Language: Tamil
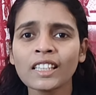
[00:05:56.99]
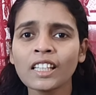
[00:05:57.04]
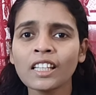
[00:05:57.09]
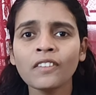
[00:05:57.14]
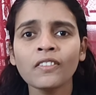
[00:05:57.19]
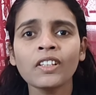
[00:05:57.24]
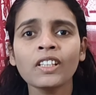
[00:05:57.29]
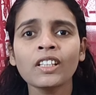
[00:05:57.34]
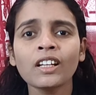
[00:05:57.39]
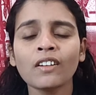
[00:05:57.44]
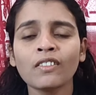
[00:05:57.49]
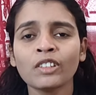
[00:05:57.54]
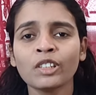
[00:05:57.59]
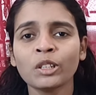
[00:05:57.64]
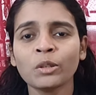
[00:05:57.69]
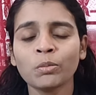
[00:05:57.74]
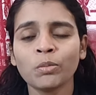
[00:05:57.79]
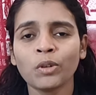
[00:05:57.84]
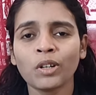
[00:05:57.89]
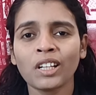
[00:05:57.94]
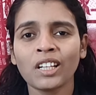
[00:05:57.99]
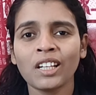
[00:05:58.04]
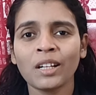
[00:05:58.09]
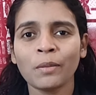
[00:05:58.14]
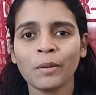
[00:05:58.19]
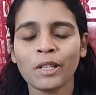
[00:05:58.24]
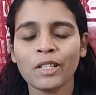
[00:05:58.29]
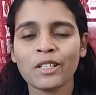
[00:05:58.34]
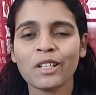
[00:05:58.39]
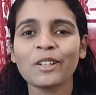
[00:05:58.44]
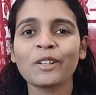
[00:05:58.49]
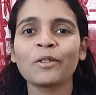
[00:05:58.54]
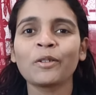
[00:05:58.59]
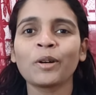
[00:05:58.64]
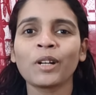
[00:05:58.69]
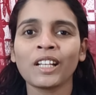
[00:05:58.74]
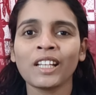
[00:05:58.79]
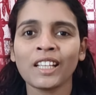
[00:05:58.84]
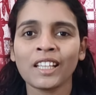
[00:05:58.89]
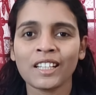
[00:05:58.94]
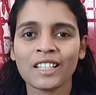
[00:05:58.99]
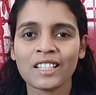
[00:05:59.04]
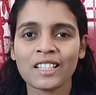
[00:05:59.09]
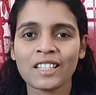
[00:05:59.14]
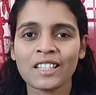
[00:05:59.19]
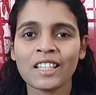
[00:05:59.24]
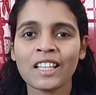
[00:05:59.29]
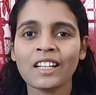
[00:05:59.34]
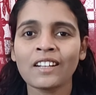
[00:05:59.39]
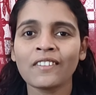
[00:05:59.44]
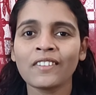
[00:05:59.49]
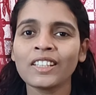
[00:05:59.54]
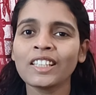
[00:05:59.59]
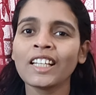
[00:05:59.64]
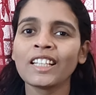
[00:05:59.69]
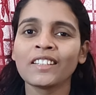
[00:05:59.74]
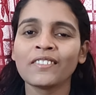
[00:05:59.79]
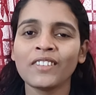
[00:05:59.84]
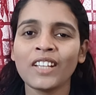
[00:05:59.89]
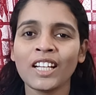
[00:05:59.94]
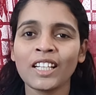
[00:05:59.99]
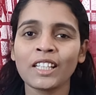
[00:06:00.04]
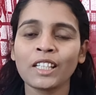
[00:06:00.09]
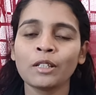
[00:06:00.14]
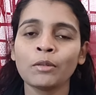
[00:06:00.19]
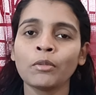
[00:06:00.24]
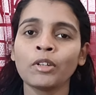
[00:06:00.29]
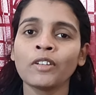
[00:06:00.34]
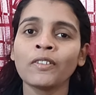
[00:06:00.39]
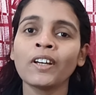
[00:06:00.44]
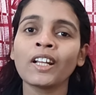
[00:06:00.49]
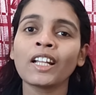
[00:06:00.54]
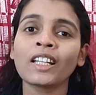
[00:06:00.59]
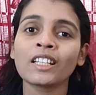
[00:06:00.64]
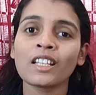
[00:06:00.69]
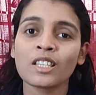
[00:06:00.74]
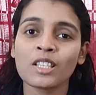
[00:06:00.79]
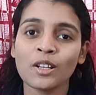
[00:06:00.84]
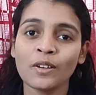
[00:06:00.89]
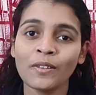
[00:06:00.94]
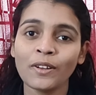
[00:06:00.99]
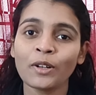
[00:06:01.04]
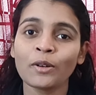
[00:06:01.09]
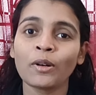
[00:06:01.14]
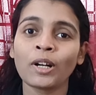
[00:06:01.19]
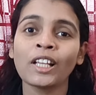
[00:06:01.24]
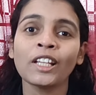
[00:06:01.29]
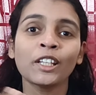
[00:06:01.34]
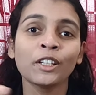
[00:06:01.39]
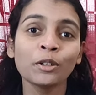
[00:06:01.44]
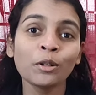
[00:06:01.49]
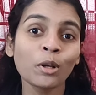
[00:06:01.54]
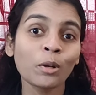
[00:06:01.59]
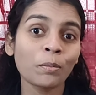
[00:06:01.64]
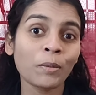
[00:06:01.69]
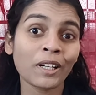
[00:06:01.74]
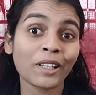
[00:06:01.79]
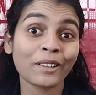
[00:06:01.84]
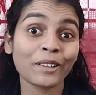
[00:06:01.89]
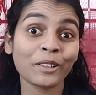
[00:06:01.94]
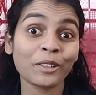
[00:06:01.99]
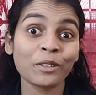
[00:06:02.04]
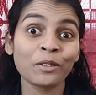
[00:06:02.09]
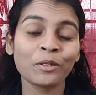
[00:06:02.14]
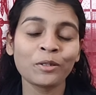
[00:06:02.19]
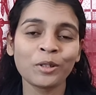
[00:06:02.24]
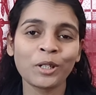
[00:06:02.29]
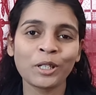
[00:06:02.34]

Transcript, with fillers: தீ வந்து அவிந்து போகலை அப்படின்னு சொல்லிட்டு உடனே கிறிஸ்தியானை வந்து அந்த வியாக்கிட்டு முடிவார் அந்த செவரோட இன்னொரு பக்கத்துக்கு